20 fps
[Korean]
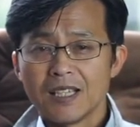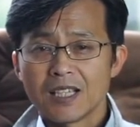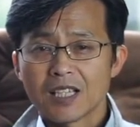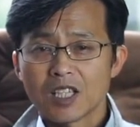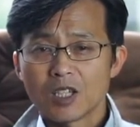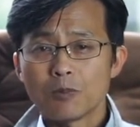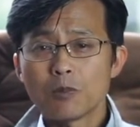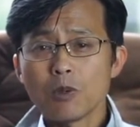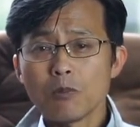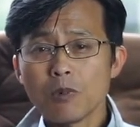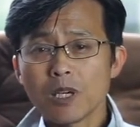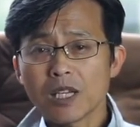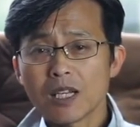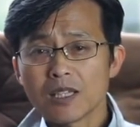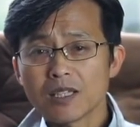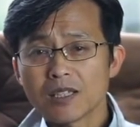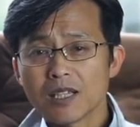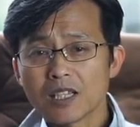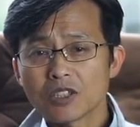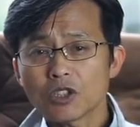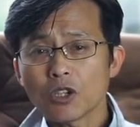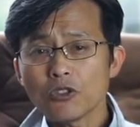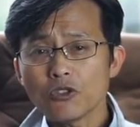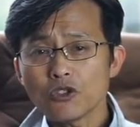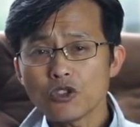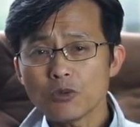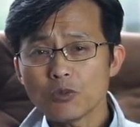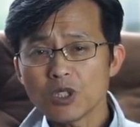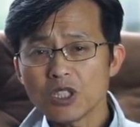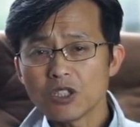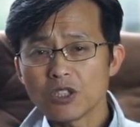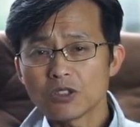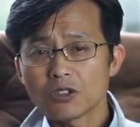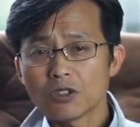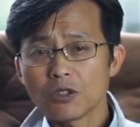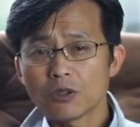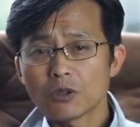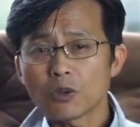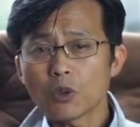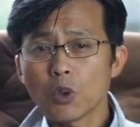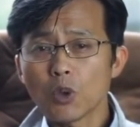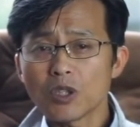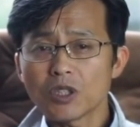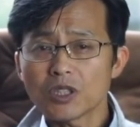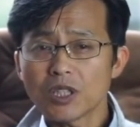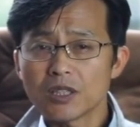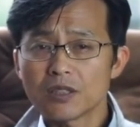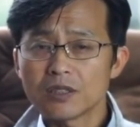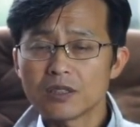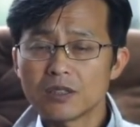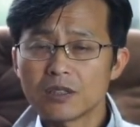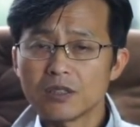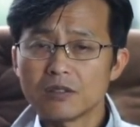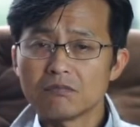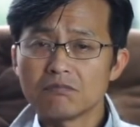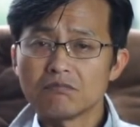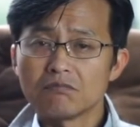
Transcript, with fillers: 그뿐만 아니라 선주민이었던 고이산들,